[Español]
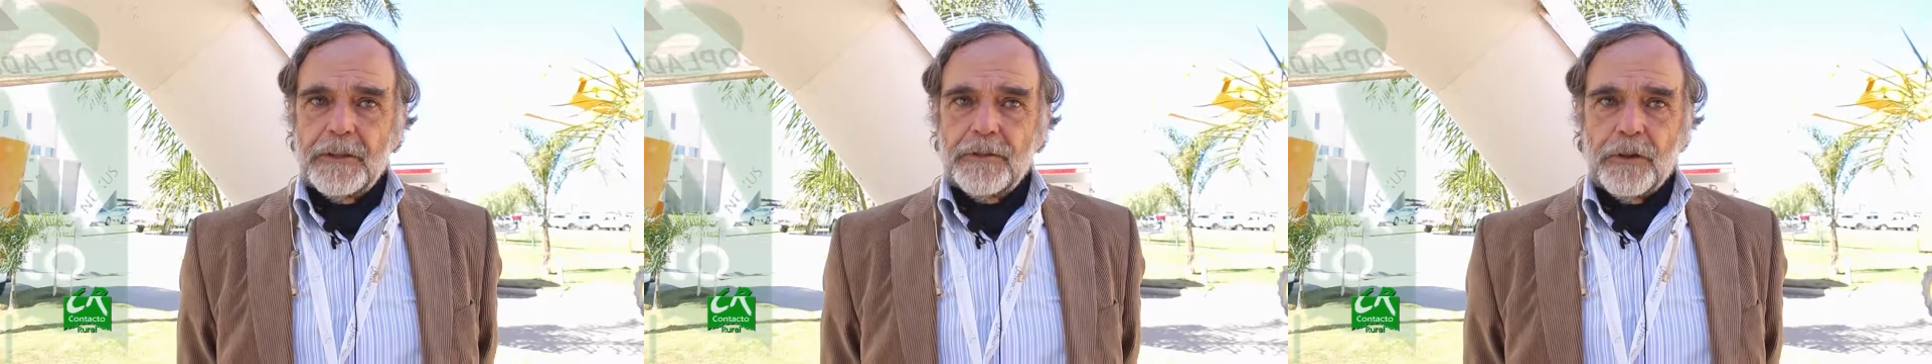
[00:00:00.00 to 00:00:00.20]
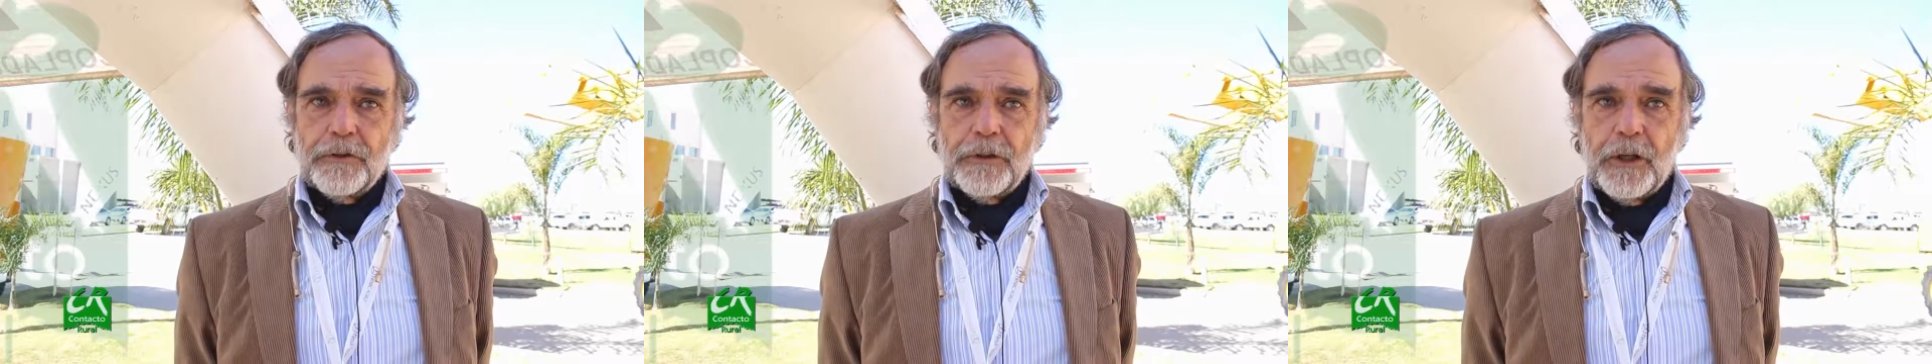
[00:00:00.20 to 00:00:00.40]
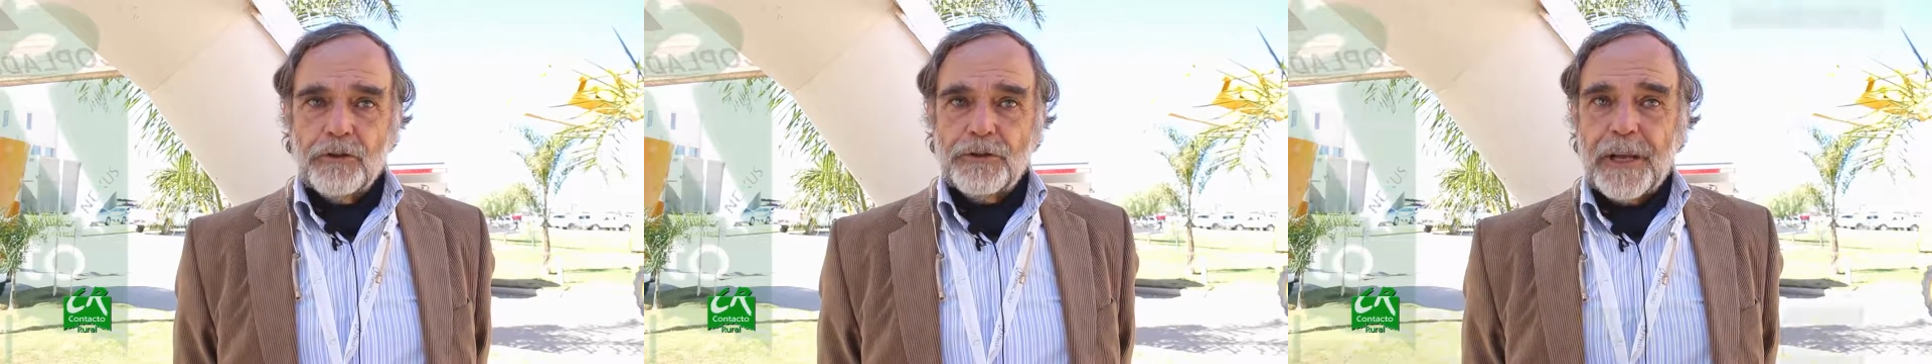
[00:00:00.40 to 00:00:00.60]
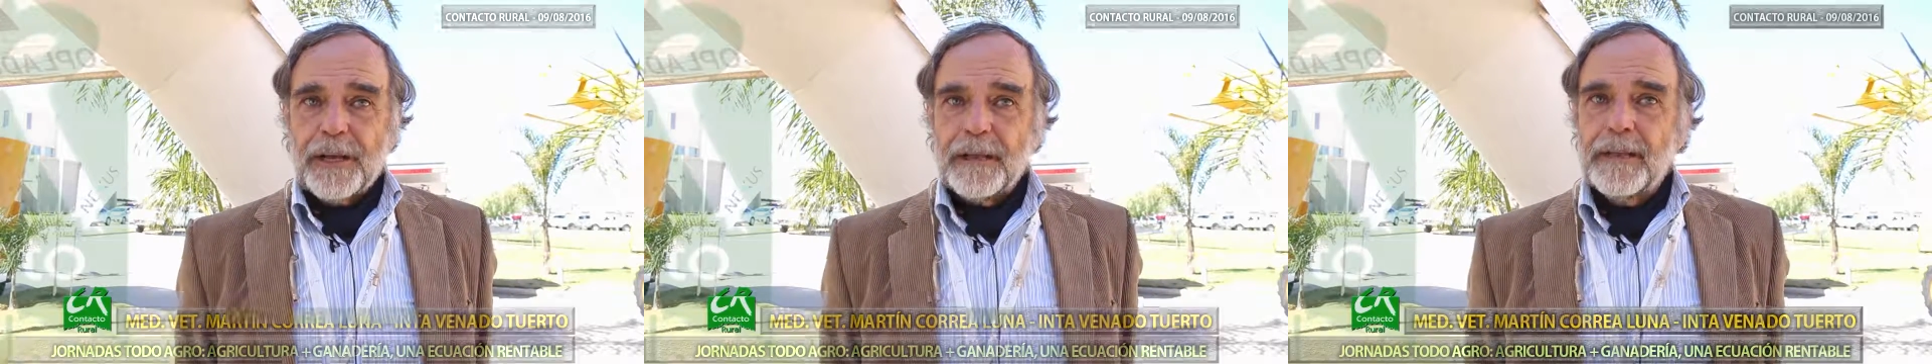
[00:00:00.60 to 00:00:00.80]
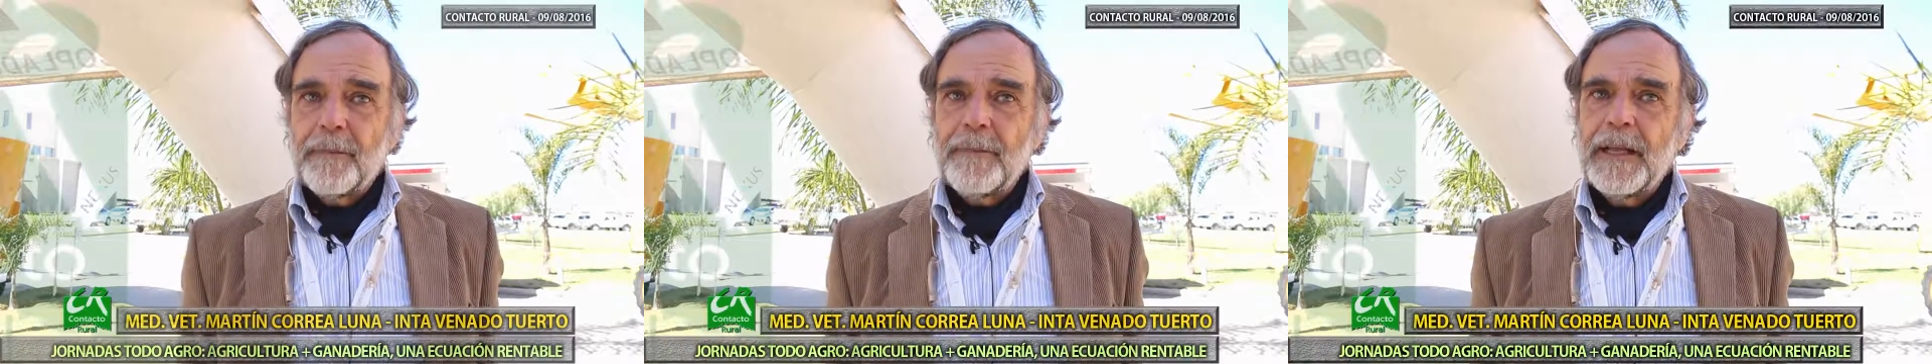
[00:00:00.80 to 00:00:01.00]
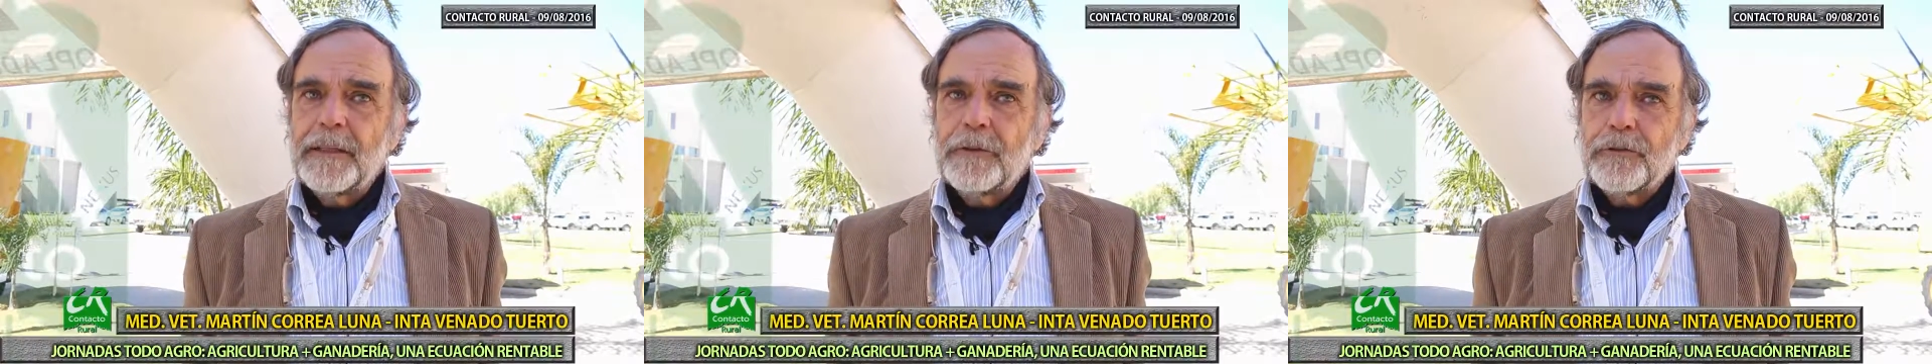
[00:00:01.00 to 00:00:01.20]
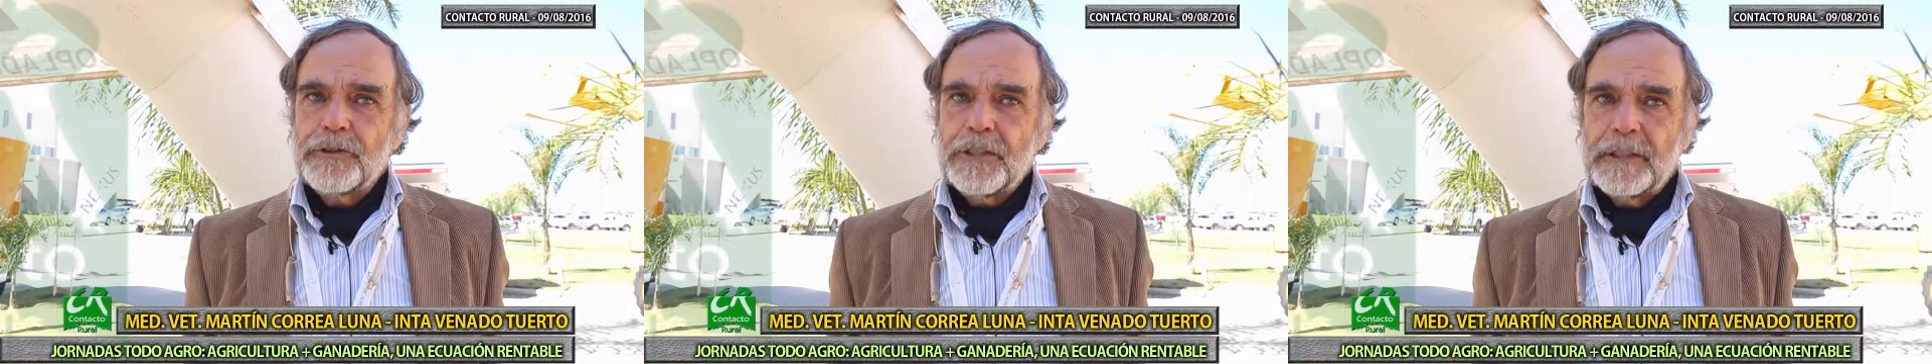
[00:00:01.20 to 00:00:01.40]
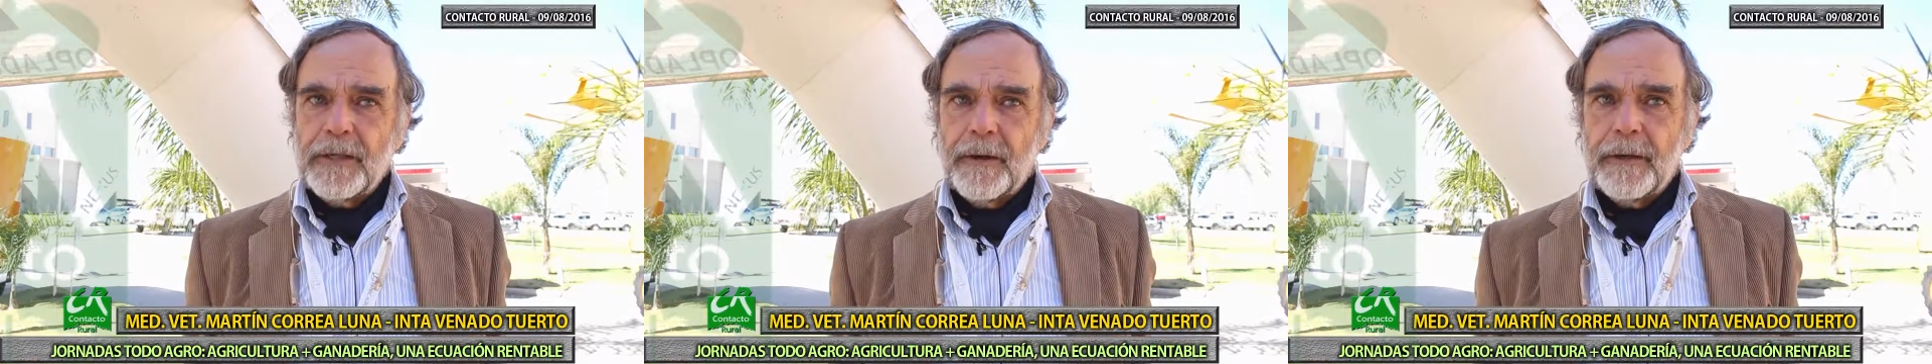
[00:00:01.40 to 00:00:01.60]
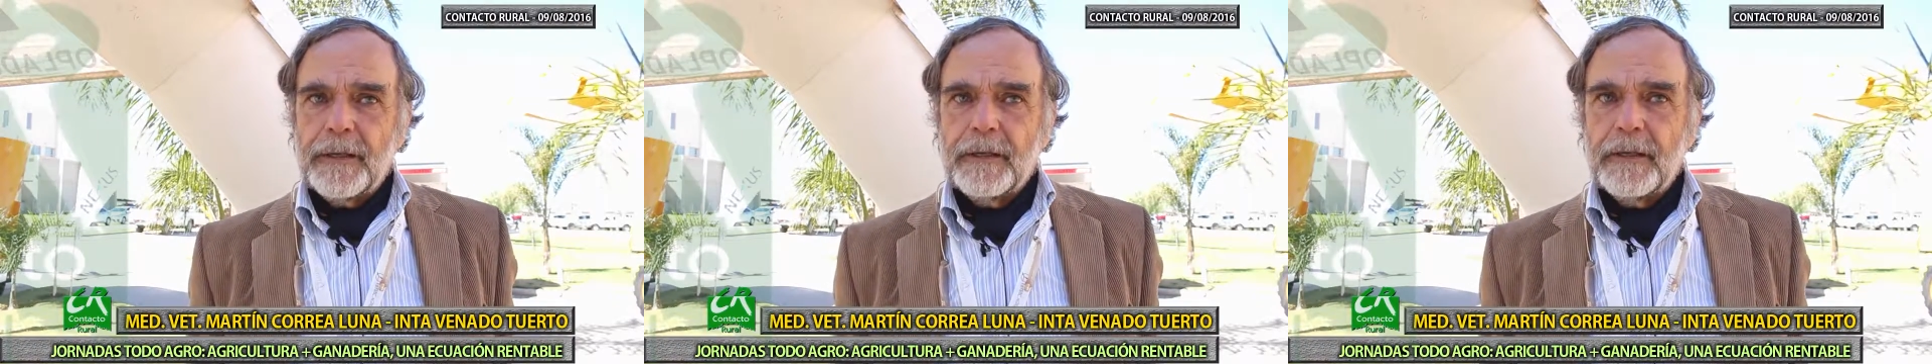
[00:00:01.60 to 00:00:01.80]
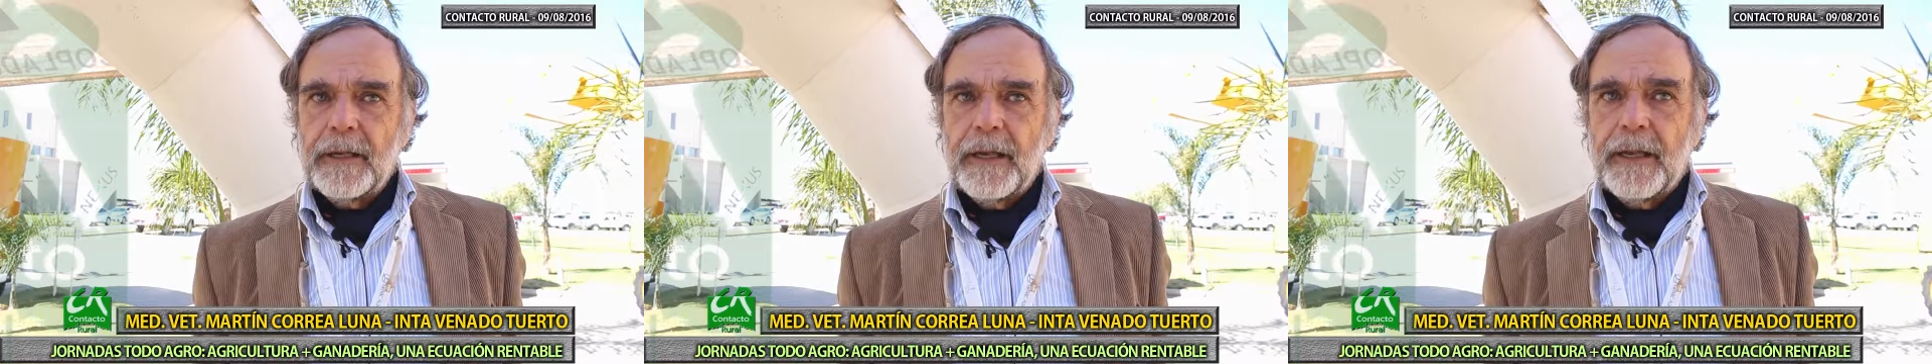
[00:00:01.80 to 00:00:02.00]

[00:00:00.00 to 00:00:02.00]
donde los arrendamientos estaban